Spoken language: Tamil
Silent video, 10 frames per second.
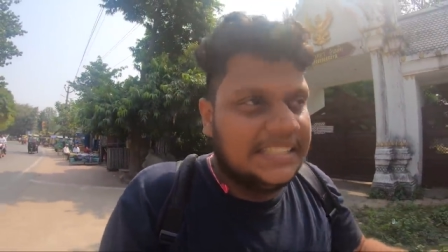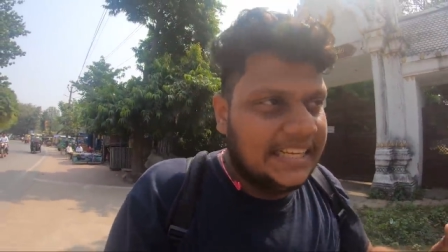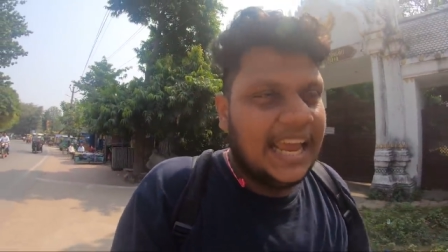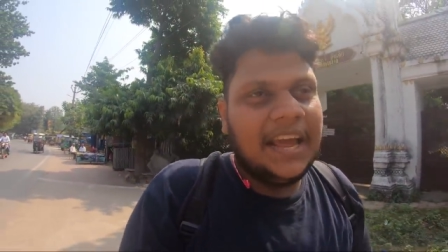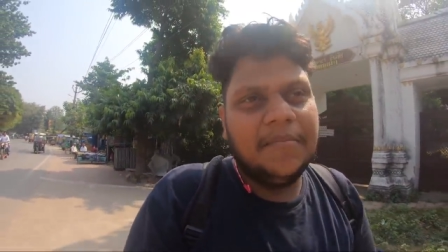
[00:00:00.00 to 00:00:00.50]

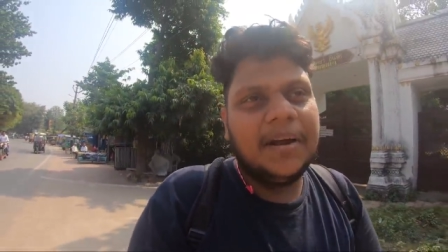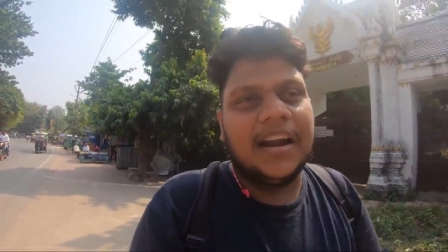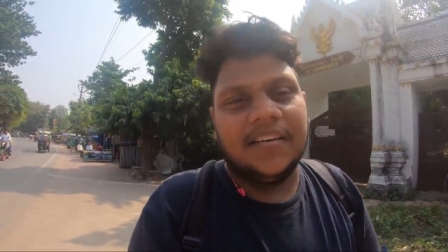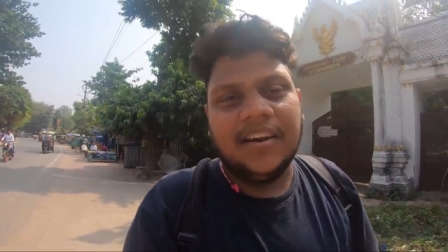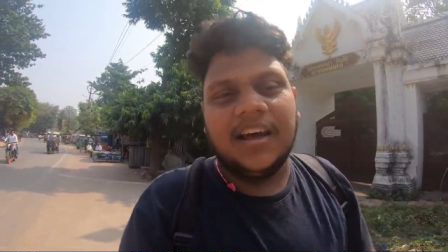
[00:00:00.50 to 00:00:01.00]
சேம்
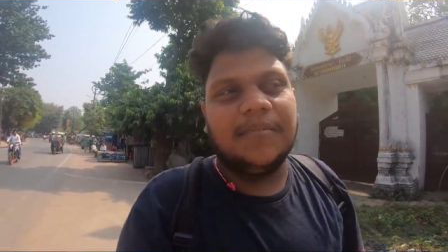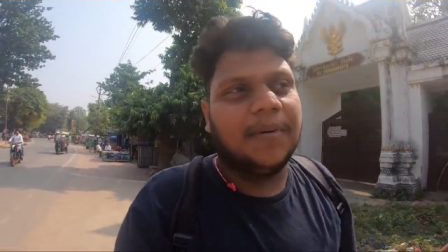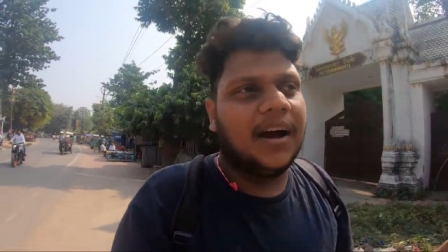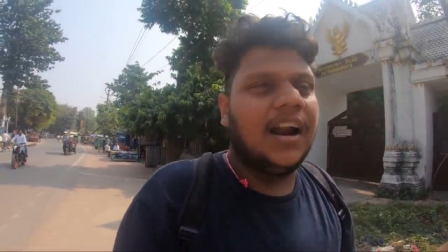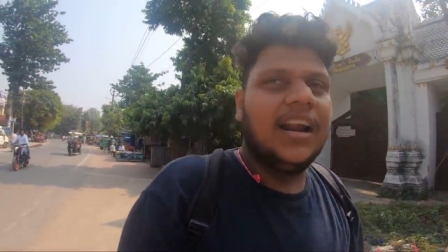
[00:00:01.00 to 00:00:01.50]
கடவுளாக
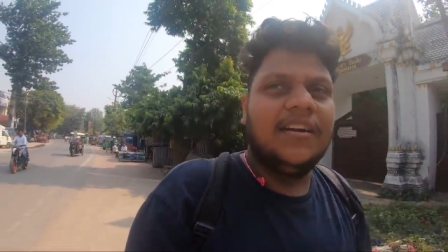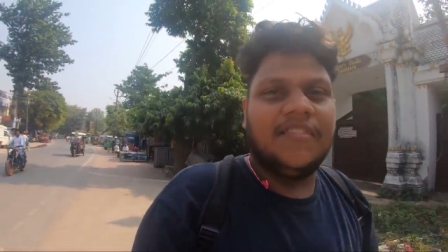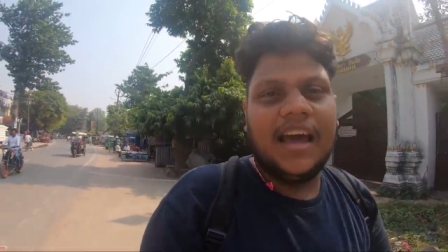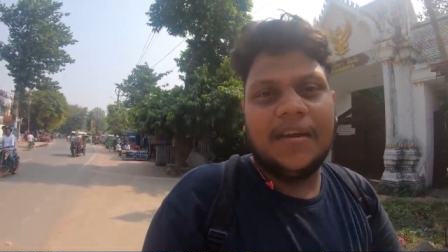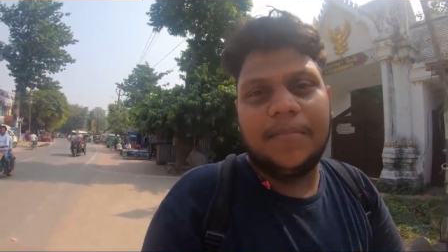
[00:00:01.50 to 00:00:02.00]
இருப்பாங்க ஆனால்
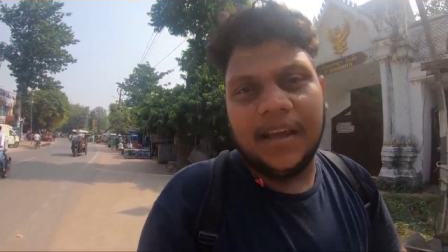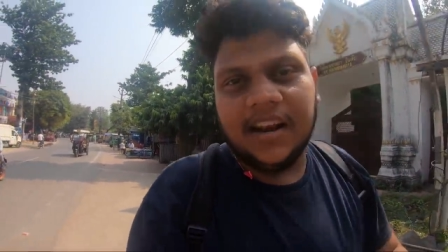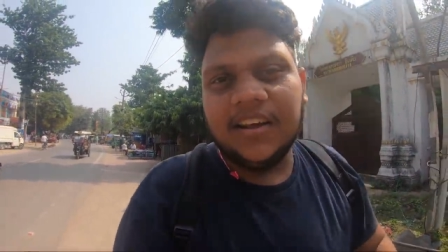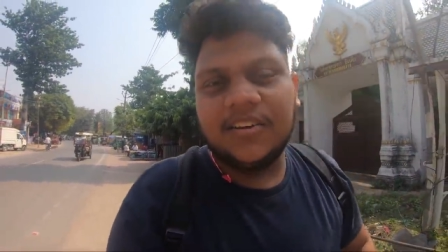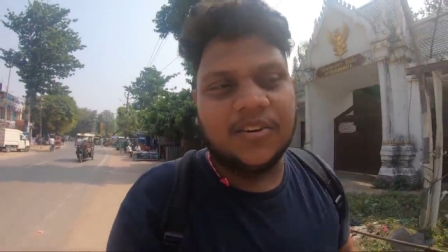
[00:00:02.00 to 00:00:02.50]
வேறு
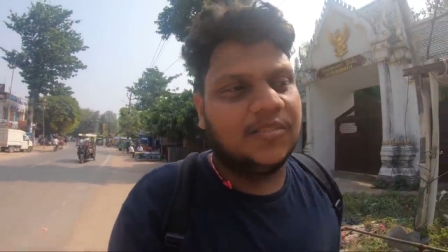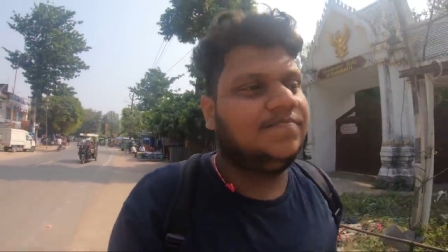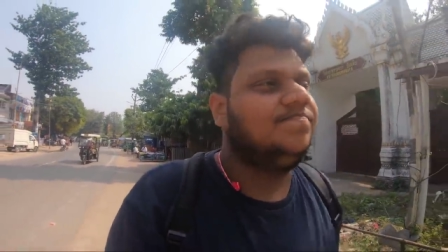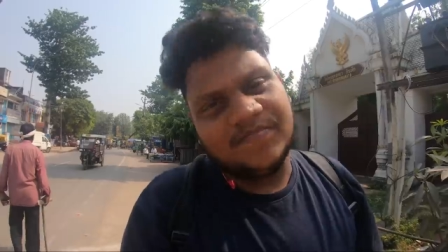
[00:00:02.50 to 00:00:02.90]
பேரில் இருக்கும்